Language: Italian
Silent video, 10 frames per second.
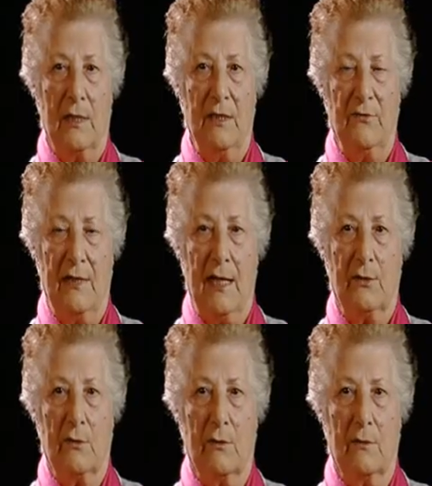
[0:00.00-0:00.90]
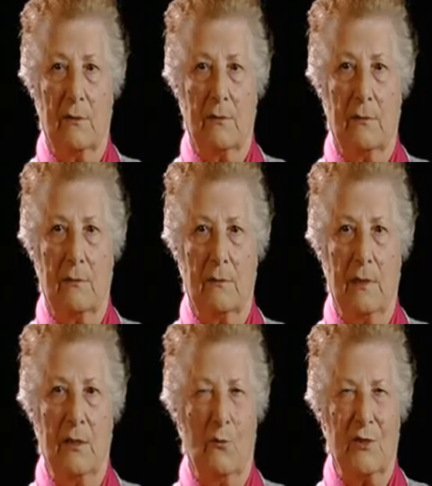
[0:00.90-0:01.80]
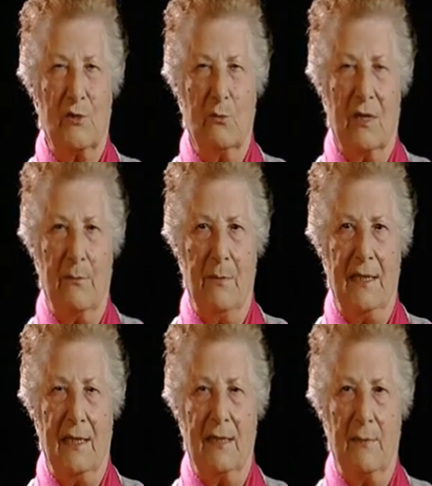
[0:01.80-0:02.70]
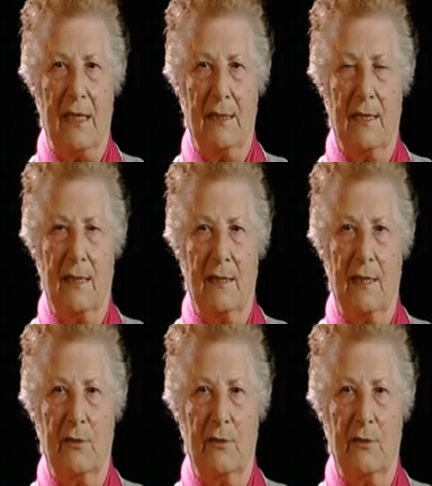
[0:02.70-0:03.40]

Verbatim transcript: Ho telefonato in questura immediatamente